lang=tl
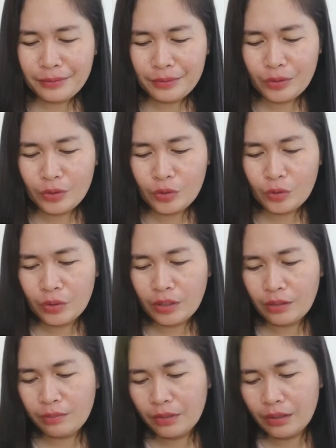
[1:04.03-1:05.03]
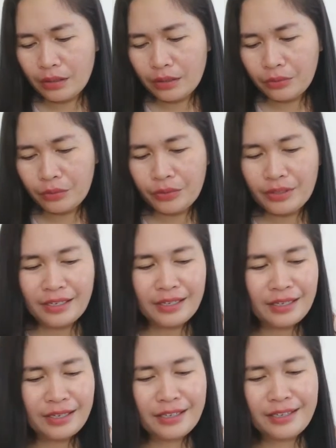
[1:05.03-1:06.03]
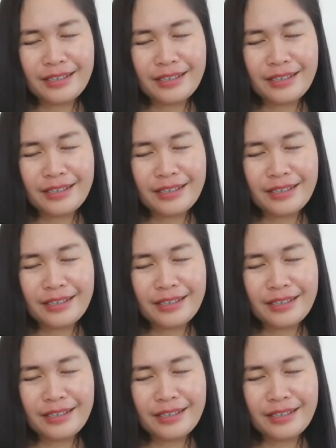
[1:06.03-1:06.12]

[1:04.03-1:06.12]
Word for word: So, nakabili ako ng